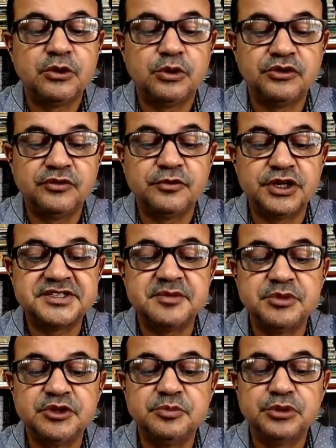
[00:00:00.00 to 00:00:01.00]
onde foi
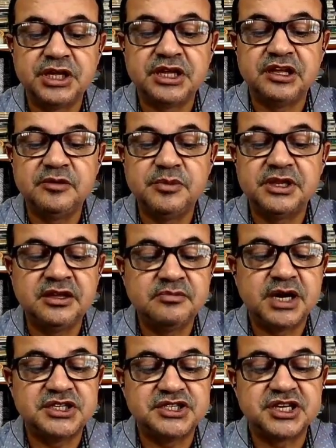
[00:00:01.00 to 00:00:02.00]
recebido por equipe da
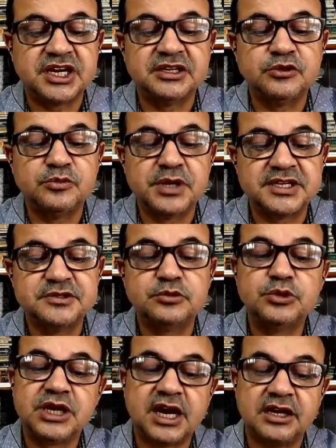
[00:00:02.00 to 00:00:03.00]
Embaixada do Brasil
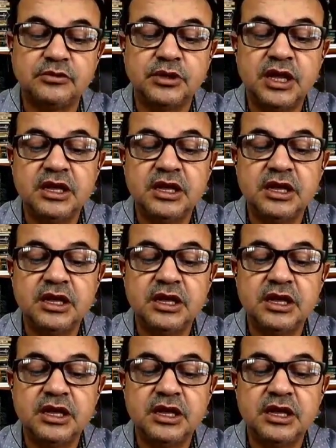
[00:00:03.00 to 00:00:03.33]
no Cairo,